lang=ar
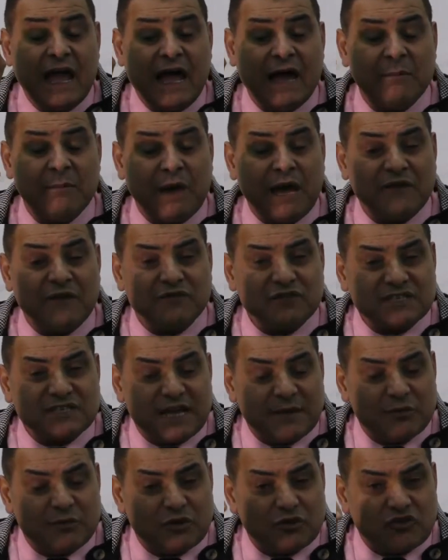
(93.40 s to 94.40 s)
عام
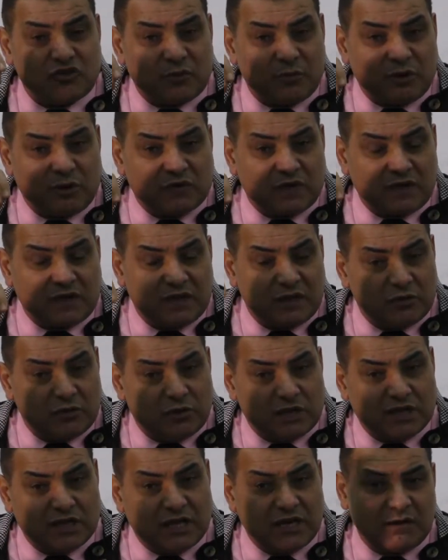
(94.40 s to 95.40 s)
1967
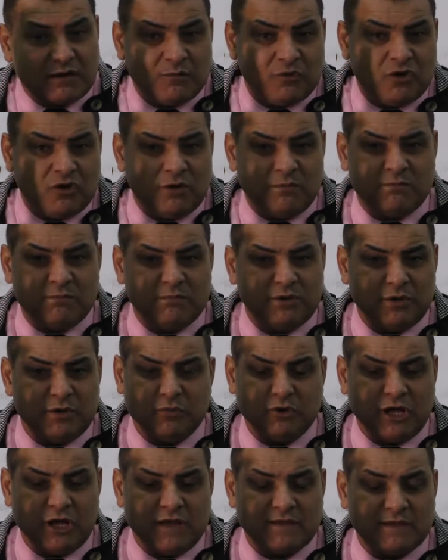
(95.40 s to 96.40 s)
هو تاريخ مهم
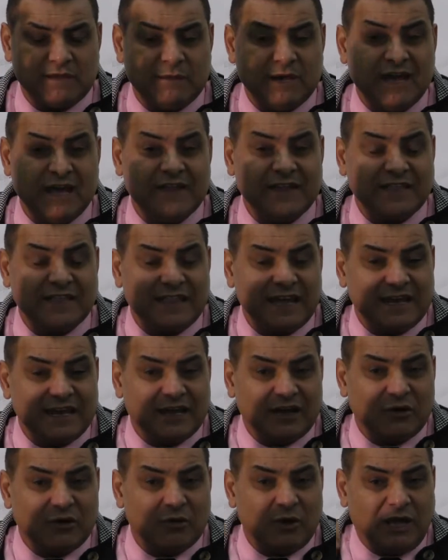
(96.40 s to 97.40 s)
بالمناسبة هذا
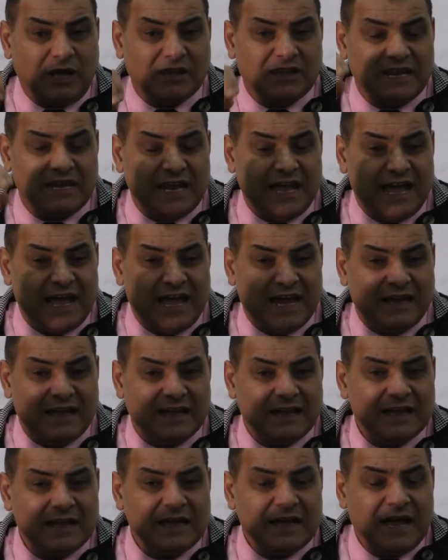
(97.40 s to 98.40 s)
التاريخ هو
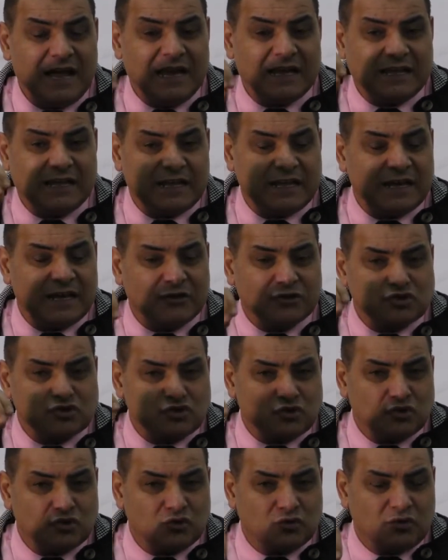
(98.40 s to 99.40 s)
احتلال الكيان
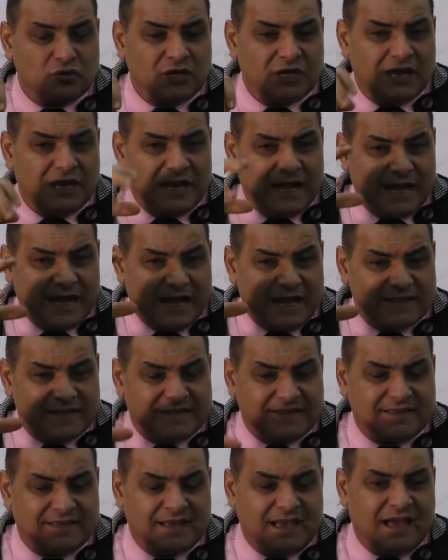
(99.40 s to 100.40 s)
الصهيوني إلى
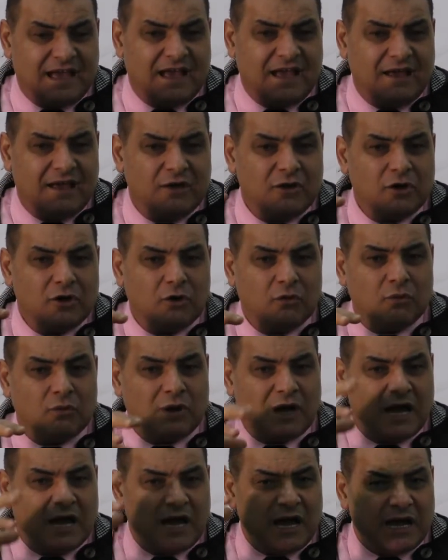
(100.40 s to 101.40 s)
غزة
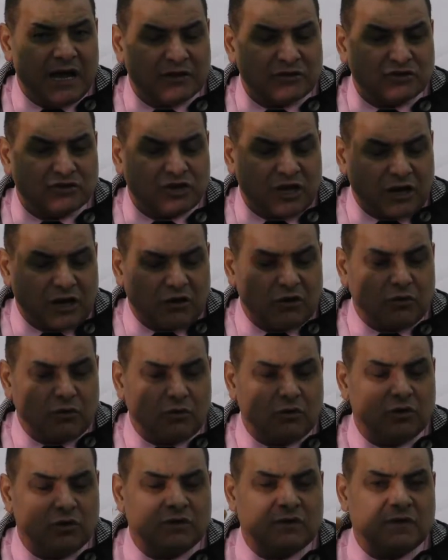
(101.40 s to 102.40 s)
وشرق
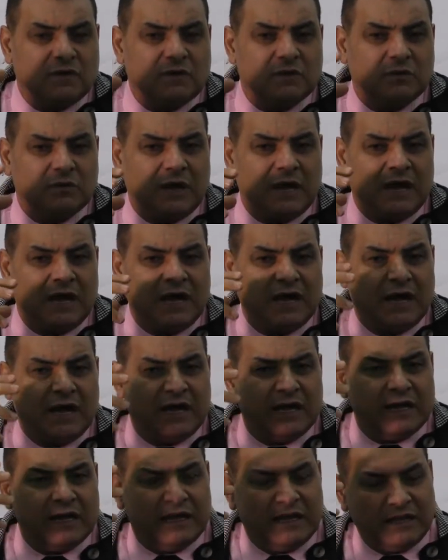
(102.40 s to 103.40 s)
القدس
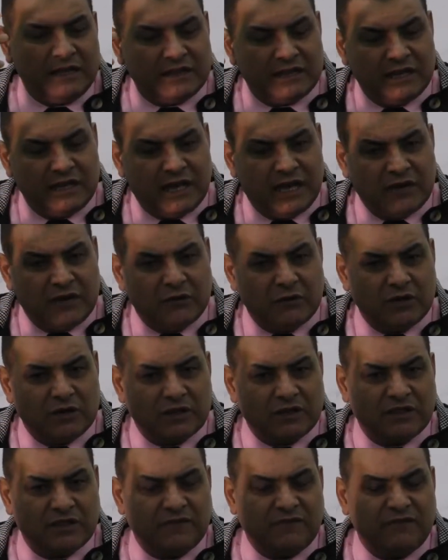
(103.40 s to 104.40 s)
واحتلاله
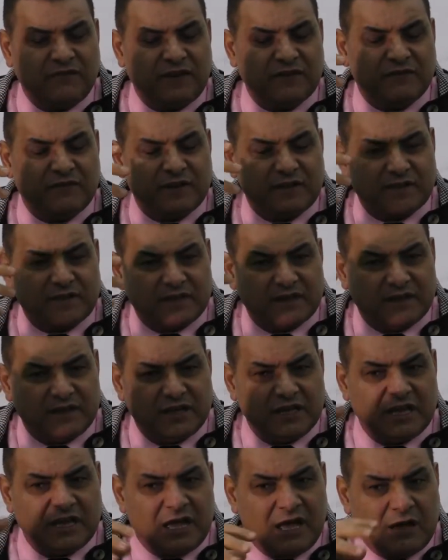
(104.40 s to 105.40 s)
للضفة
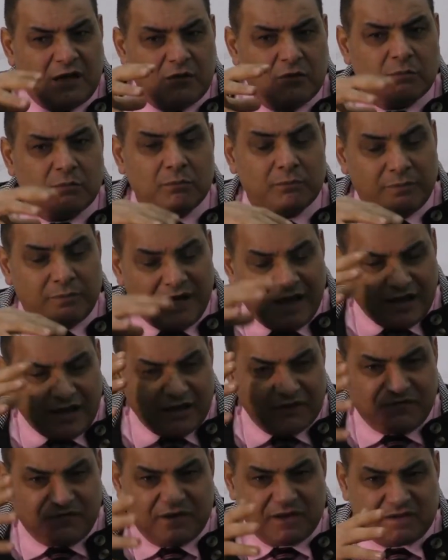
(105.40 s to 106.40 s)
الفلسطينية
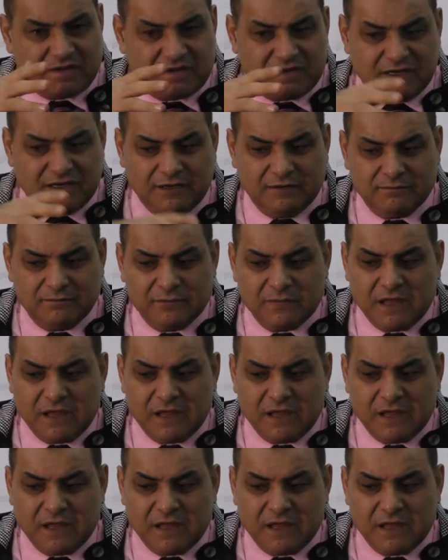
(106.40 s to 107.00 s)
باقي فلسطين